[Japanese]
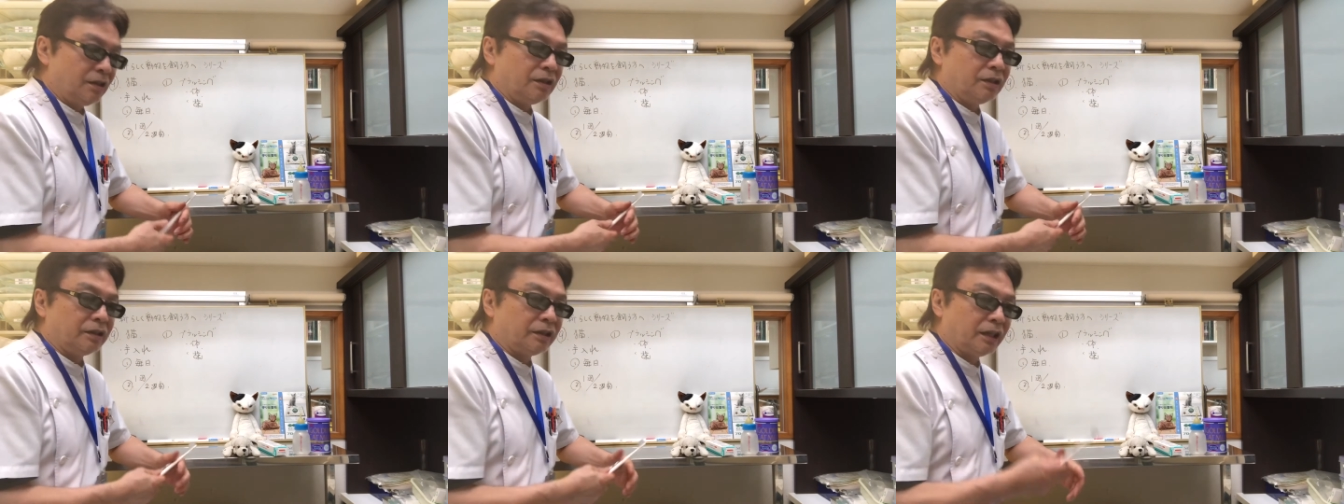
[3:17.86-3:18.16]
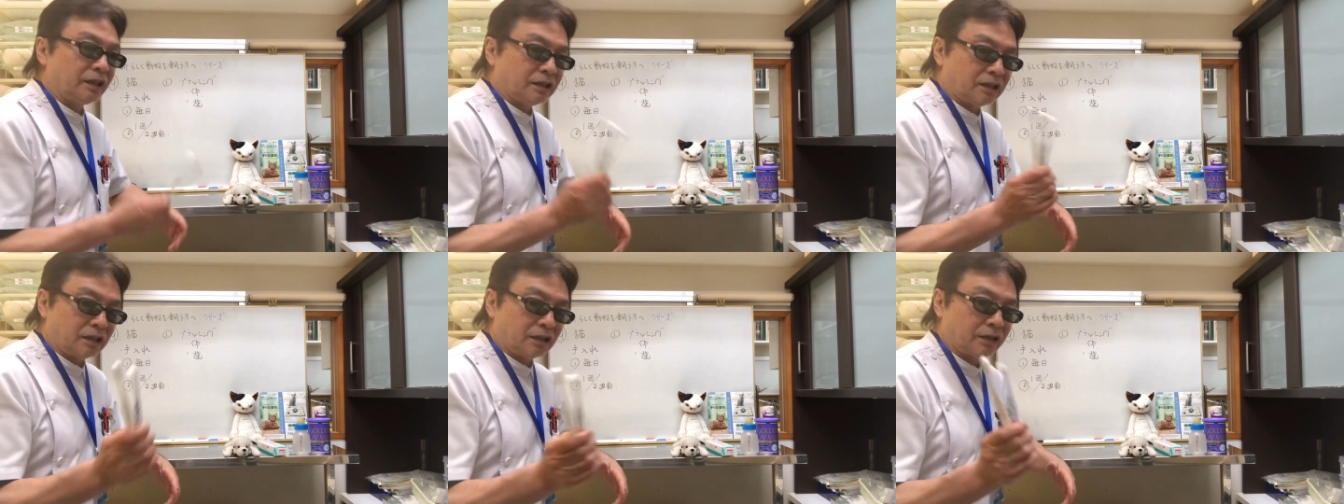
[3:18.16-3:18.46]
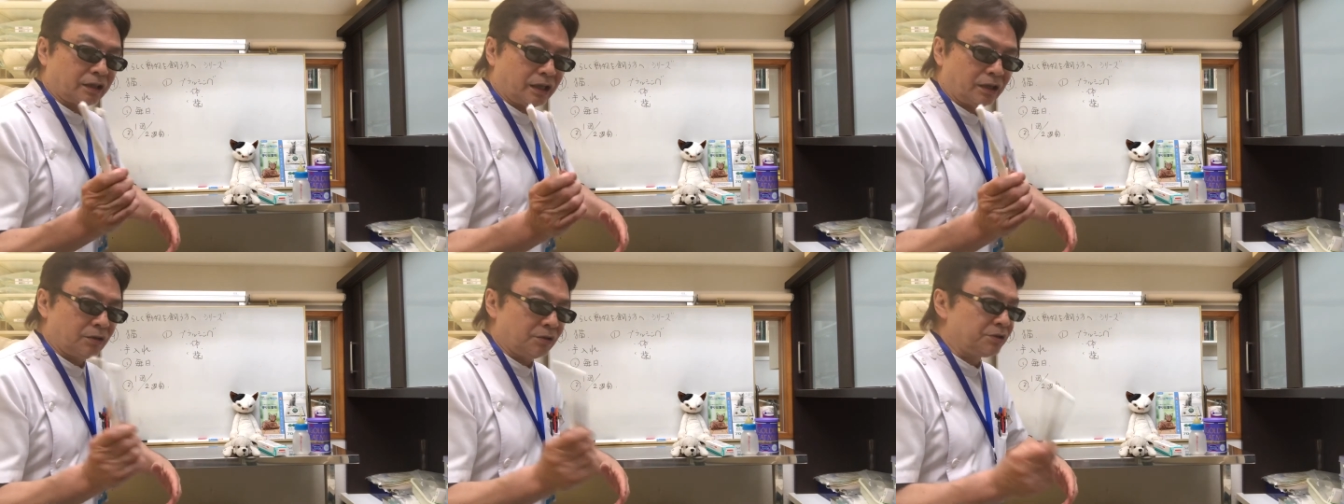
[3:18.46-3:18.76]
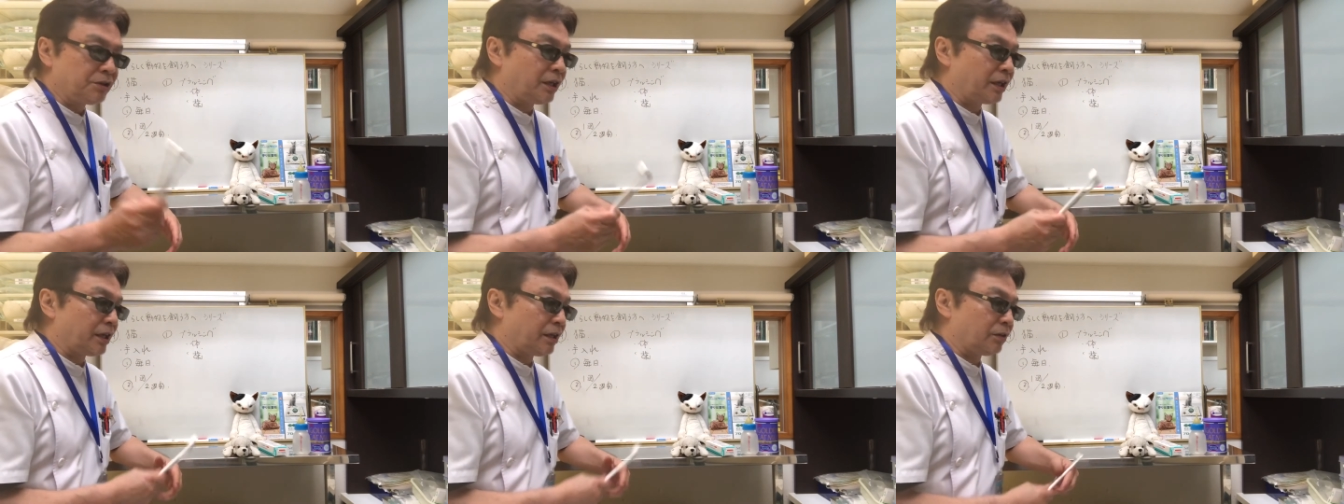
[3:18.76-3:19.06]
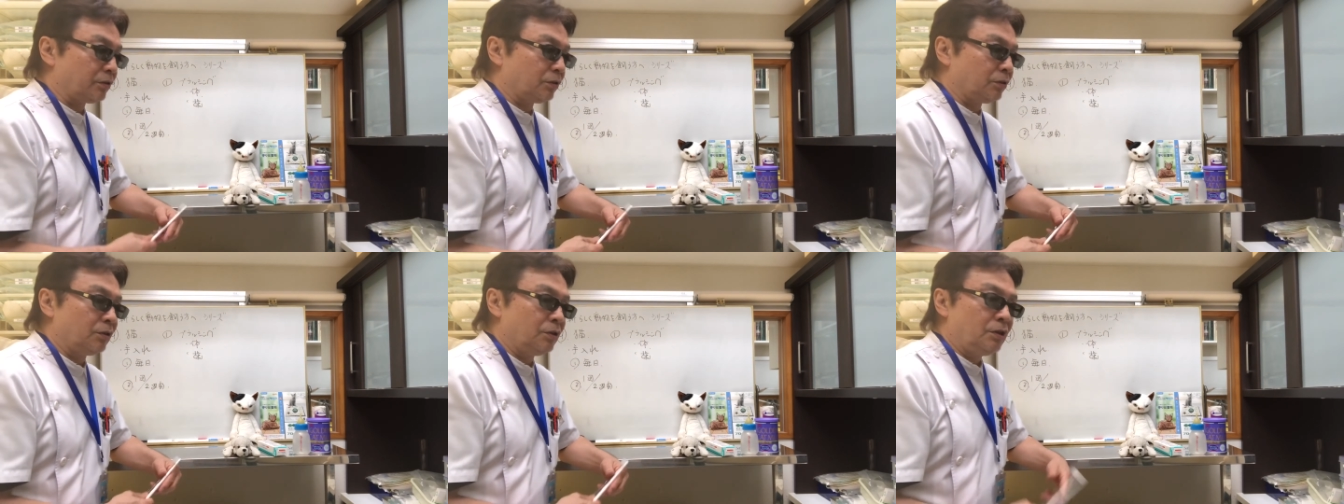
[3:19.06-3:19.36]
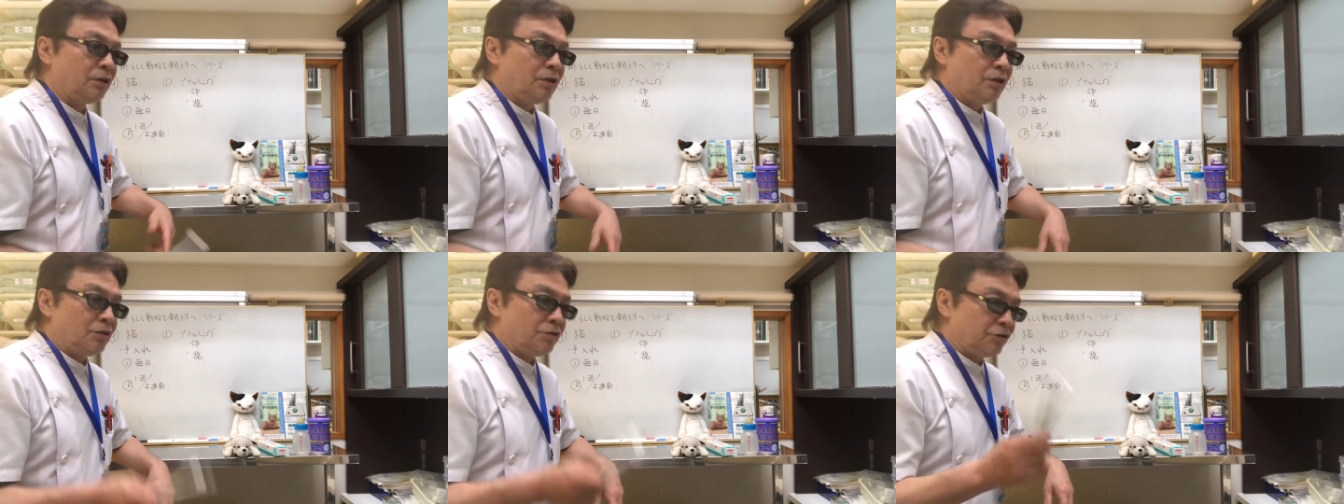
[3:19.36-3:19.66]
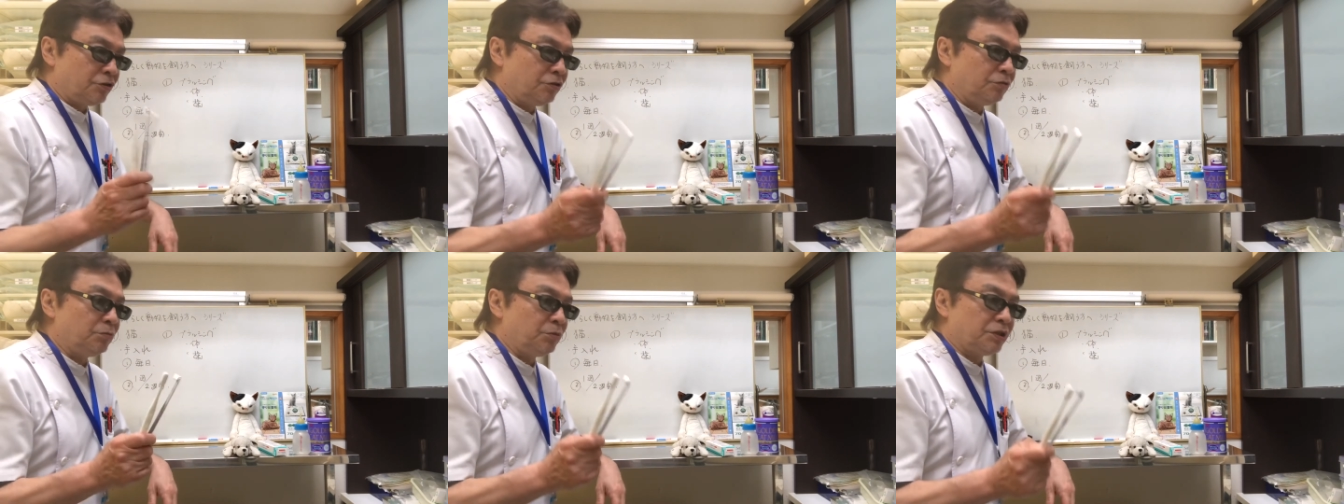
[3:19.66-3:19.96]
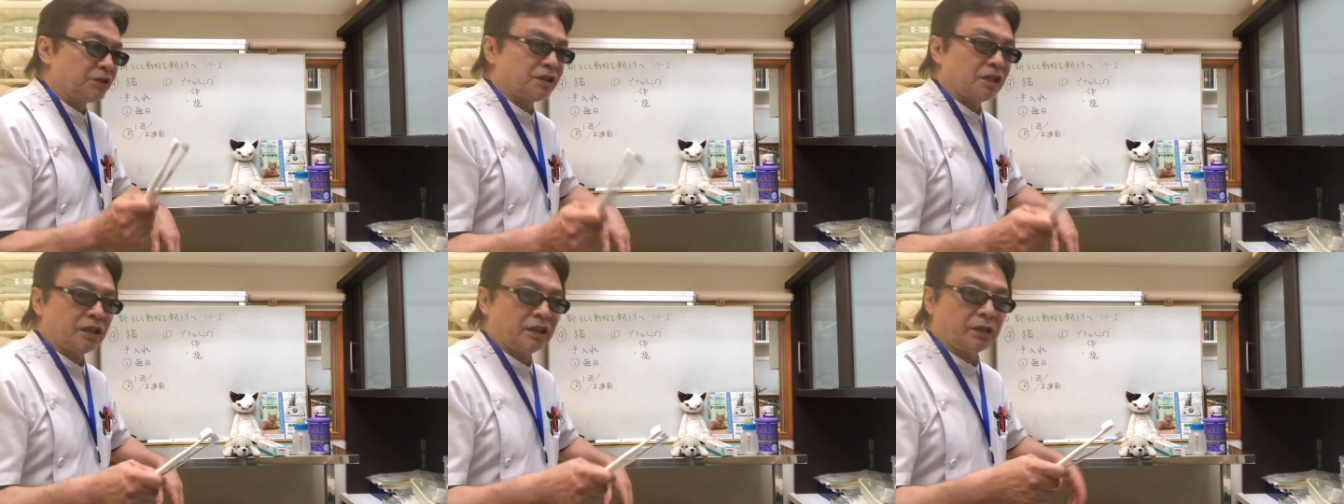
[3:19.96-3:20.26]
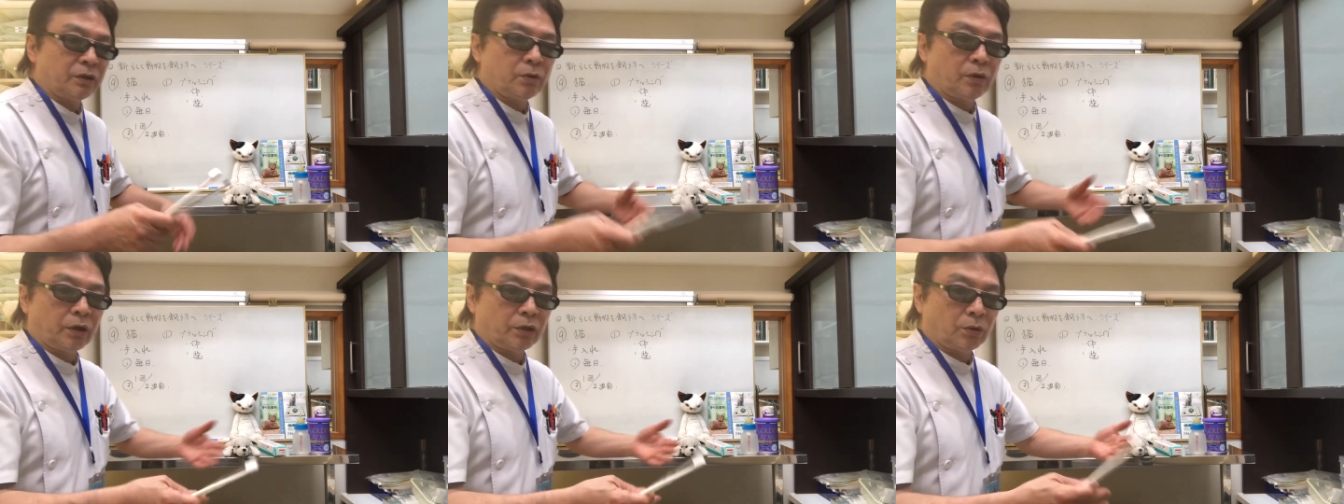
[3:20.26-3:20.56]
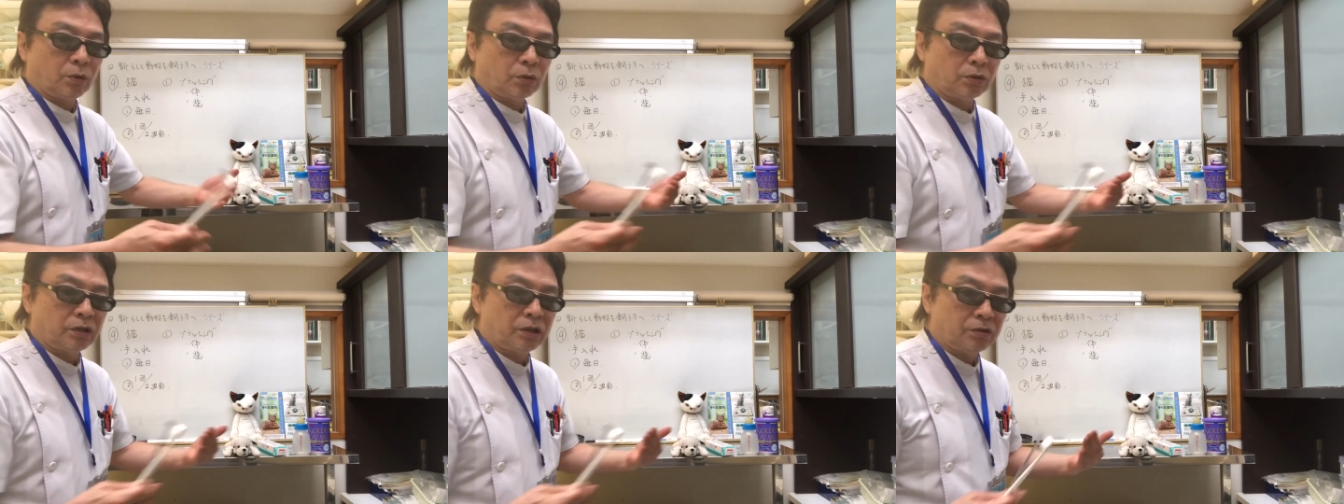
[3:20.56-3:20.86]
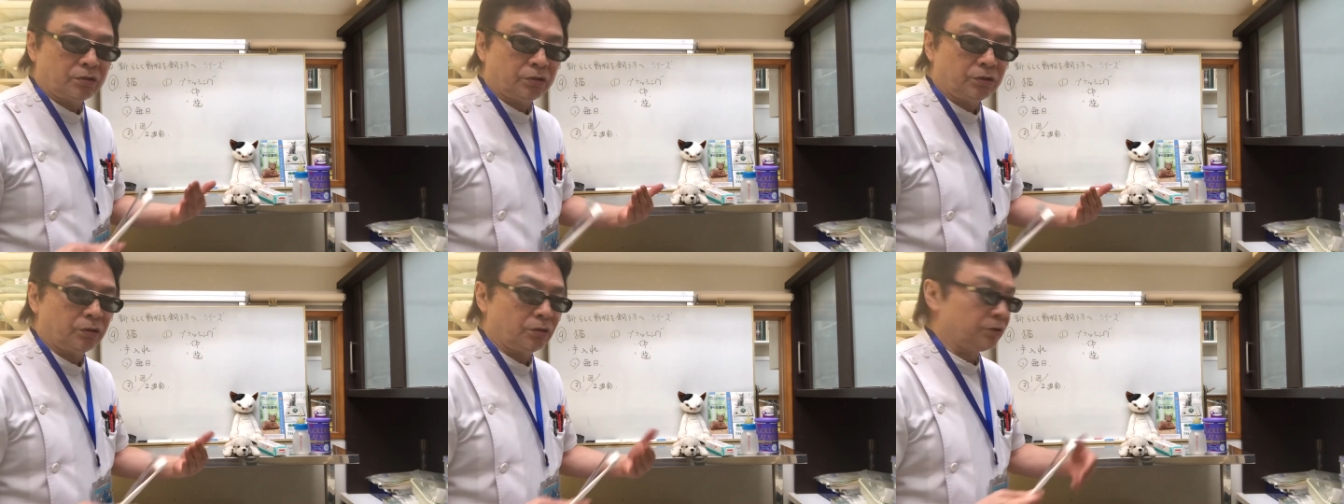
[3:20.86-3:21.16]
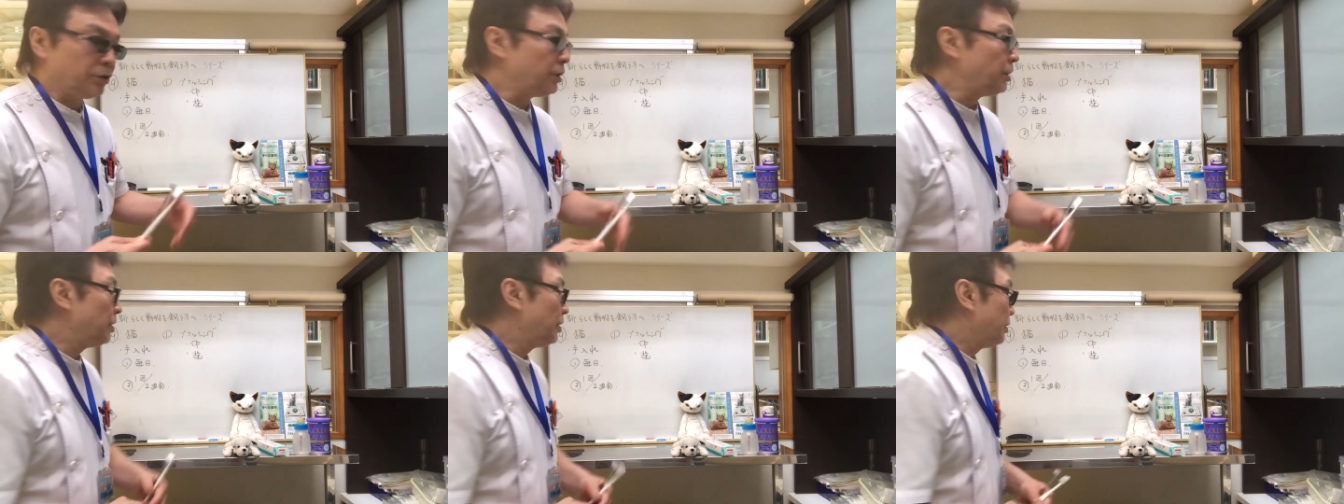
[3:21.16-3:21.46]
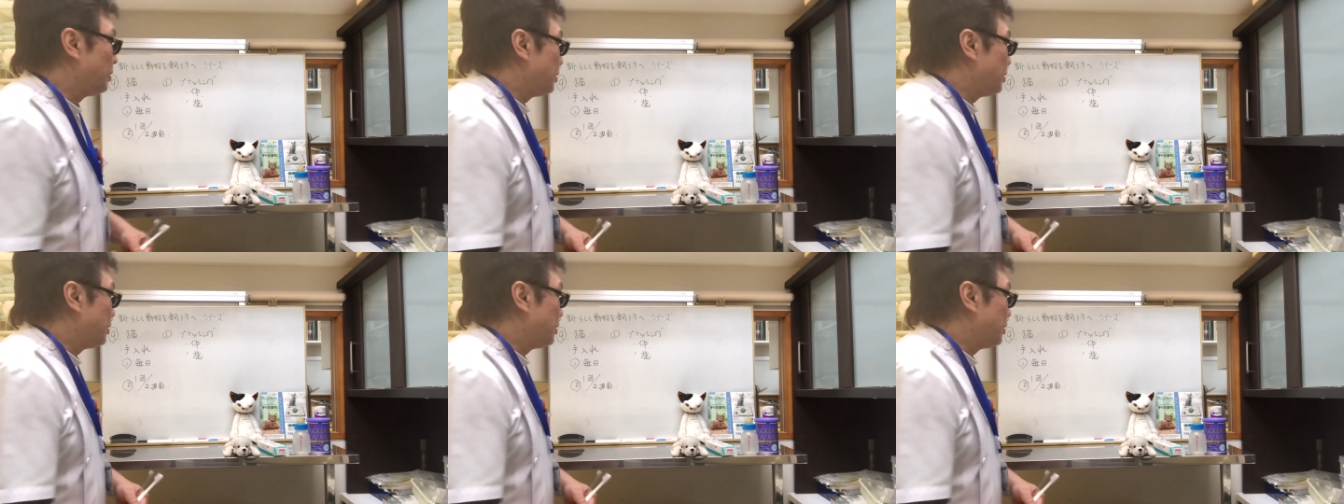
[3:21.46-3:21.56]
デンタルケアをしてあげると準備したら猫が寄ってくるように